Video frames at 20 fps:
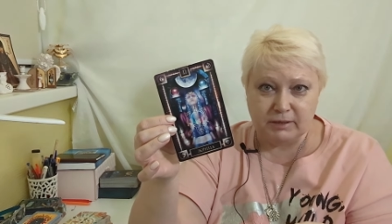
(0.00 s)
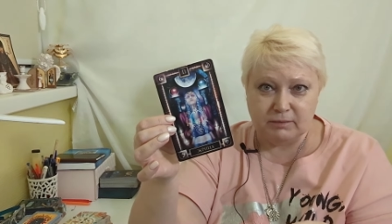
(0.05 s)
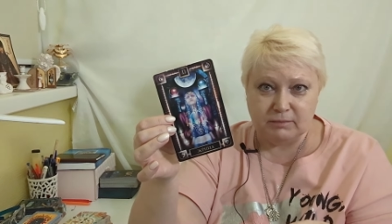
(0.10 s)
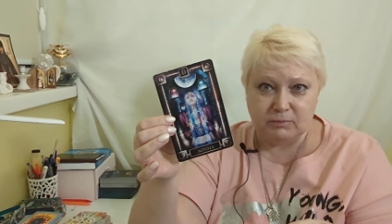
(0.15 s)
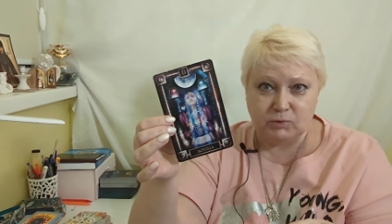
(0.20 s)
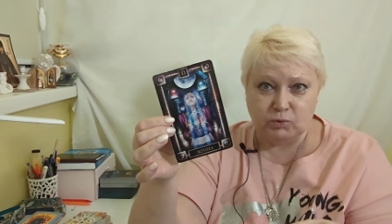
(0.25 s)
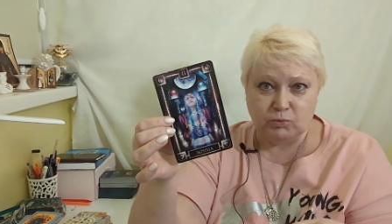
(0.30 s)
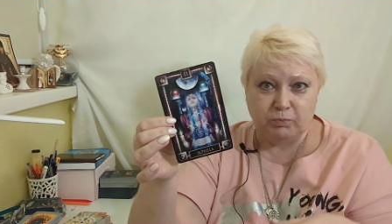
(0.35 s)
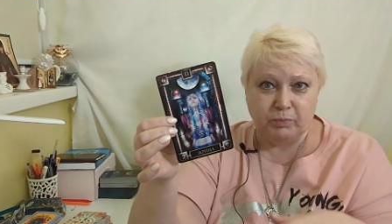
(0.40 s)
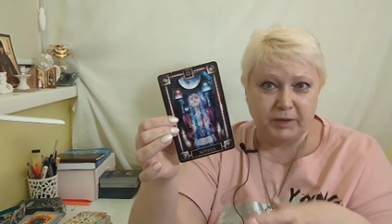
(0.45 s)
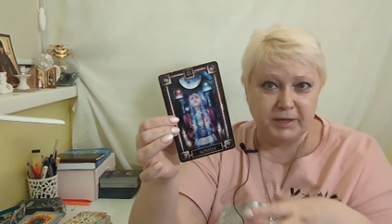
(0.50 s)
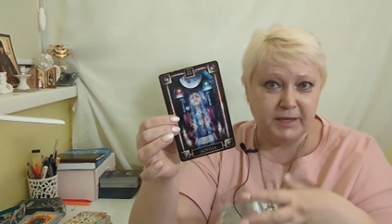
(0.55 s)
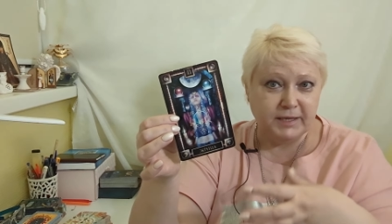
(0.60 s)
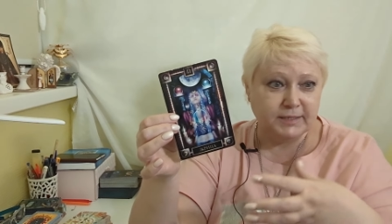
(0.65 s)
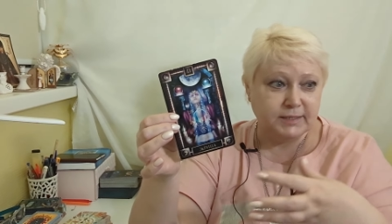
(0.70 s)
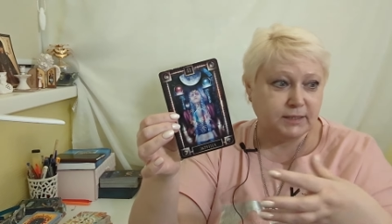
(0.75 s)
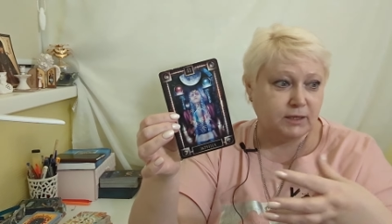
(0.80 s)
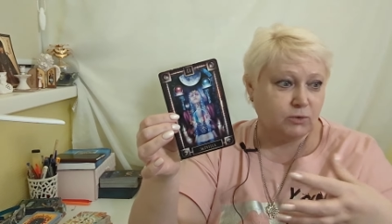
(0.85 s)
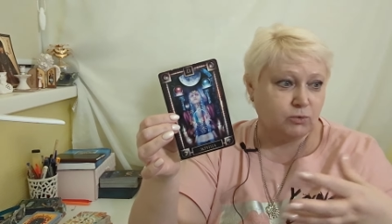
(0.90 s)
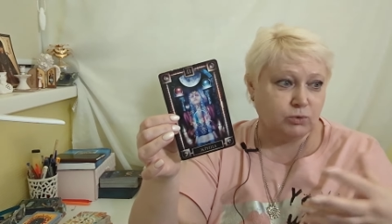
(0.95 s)
ну,
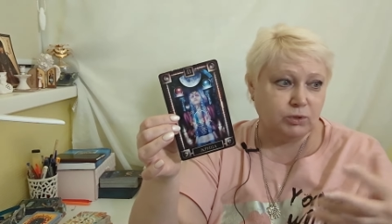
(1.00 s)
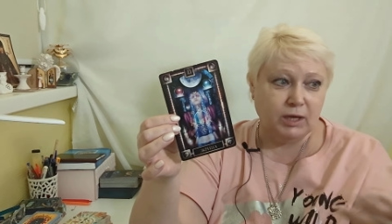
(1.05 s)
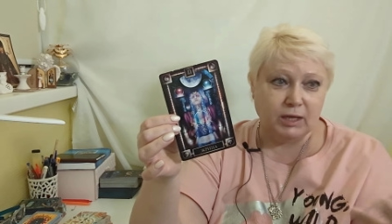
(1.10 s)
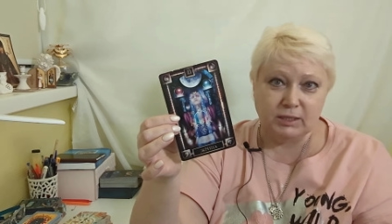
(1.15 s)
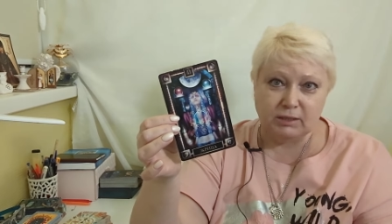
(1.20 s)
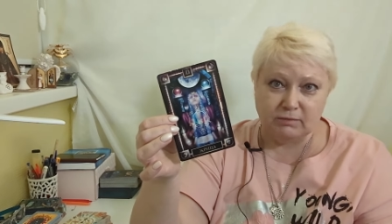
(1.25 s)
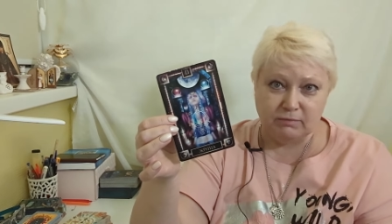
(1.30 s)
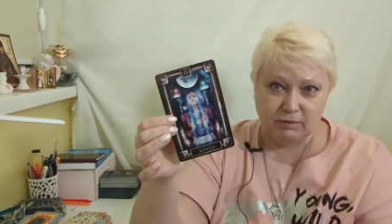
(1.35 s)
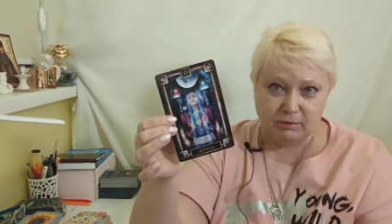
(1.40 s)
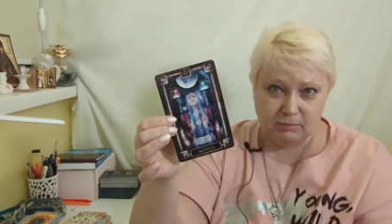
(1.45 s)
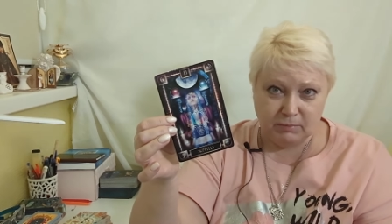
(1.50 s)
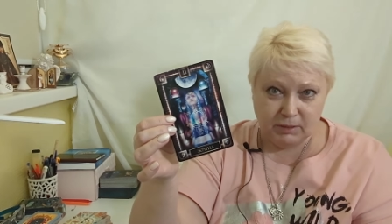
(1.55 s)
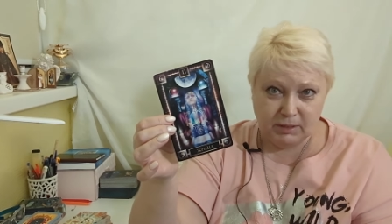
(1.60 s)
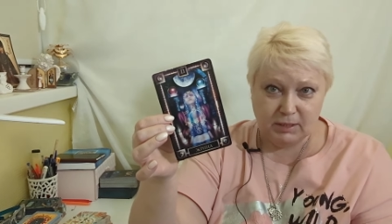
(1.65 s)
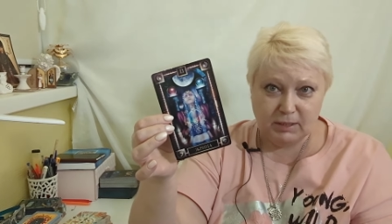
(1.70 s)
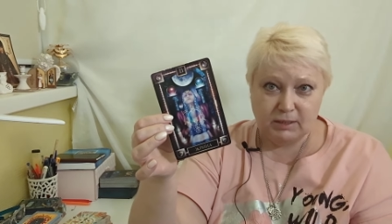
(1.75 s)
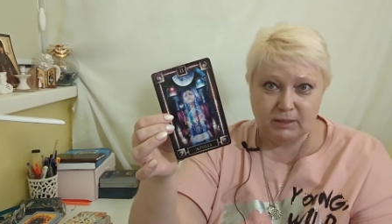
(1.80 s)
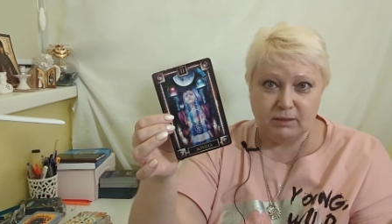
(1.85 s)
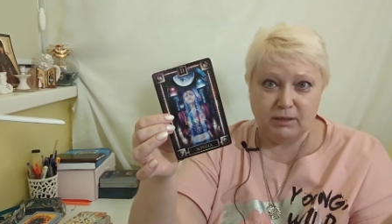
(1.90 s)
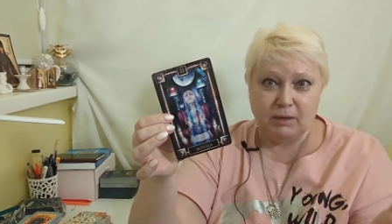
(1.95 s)
поездка куда-то вам,
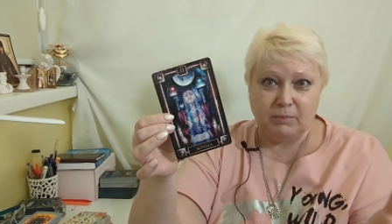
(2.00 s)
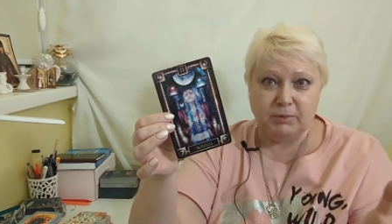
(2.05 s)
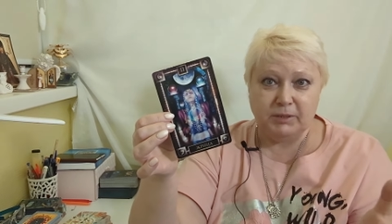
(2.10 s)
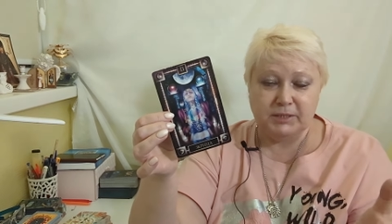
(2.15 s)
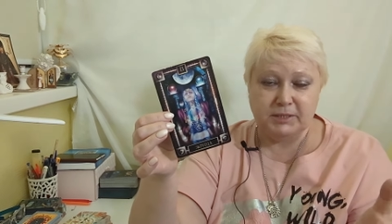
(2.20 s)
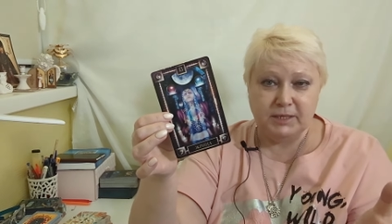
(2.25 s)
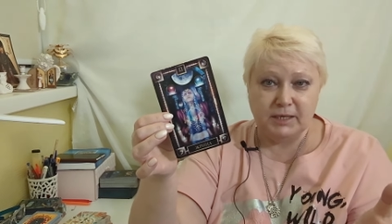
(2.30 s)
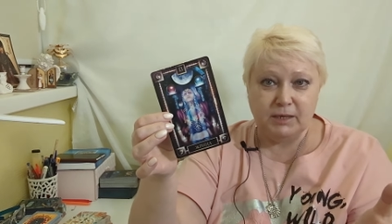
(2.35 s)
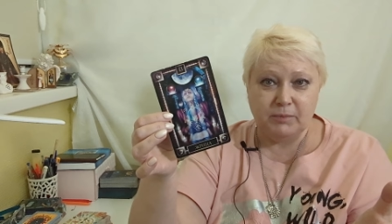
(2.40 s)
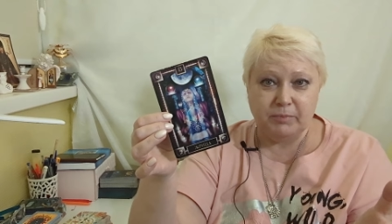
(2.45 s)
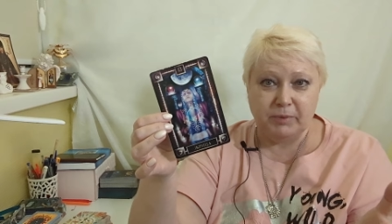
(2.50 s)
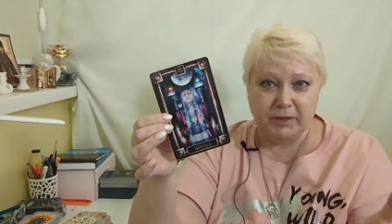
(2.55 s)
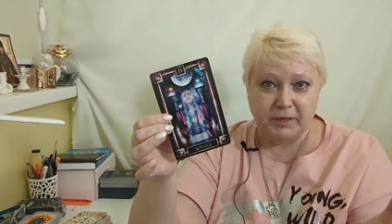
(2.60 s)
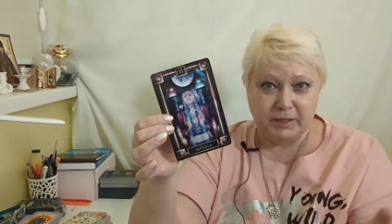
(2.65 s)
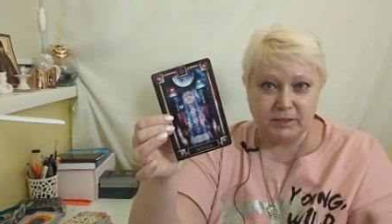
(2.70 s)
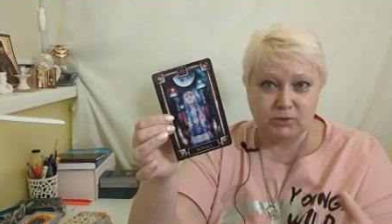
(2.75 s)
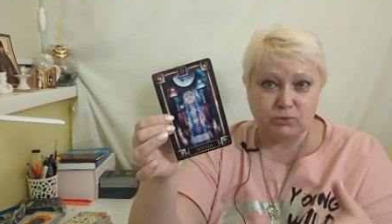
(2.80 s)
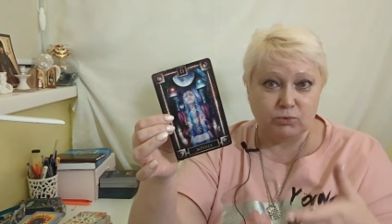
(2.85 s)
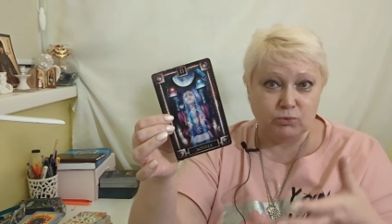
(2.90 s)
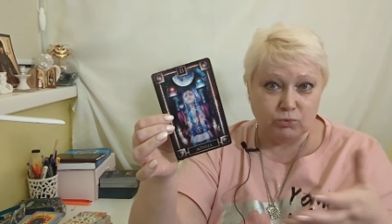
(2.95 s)
оплатили
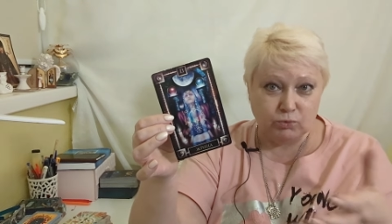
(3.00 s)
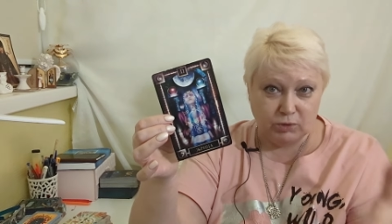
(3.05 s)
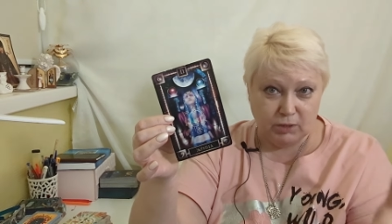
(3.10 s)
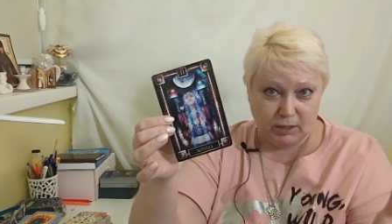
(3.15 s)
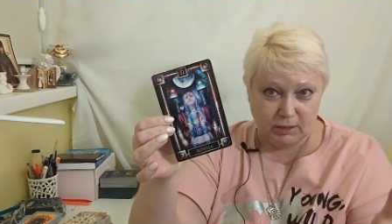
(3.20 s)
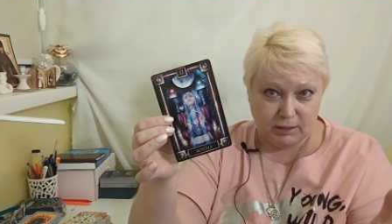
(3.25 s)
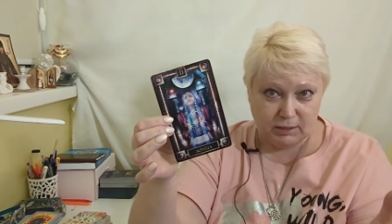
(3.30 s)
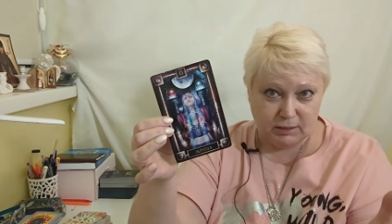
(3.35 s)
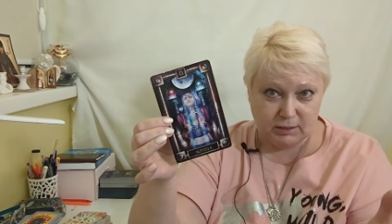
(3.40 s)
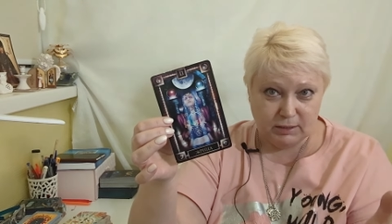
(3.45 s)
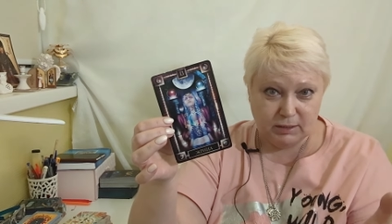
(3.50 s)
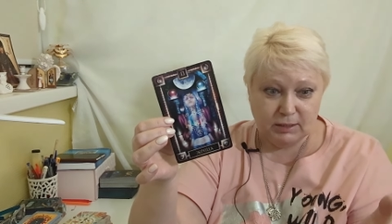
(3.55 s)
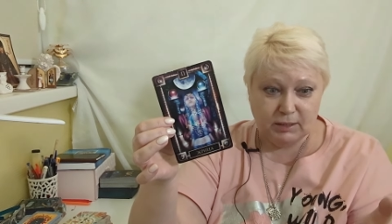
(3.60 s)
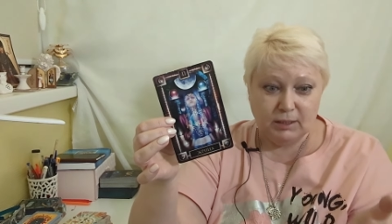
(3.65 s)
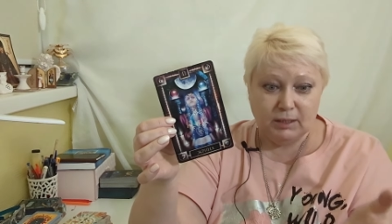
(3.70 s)
поездку куда-то.